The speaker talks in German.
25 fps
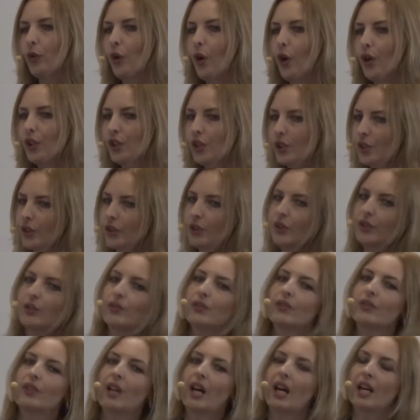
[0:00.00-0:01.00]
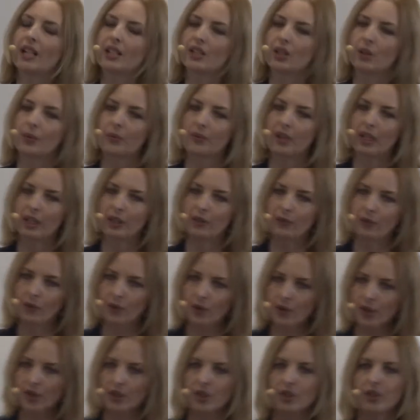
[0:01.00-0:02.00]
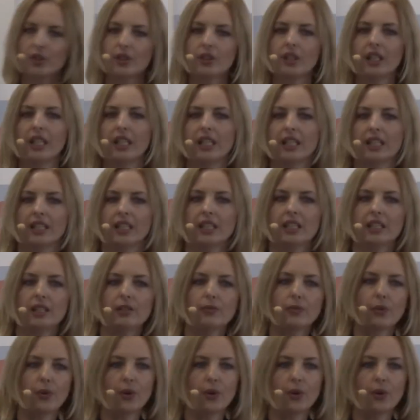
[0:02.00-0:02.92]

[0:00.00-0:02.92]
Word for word: Worte. Achte auf deine Worte, denn die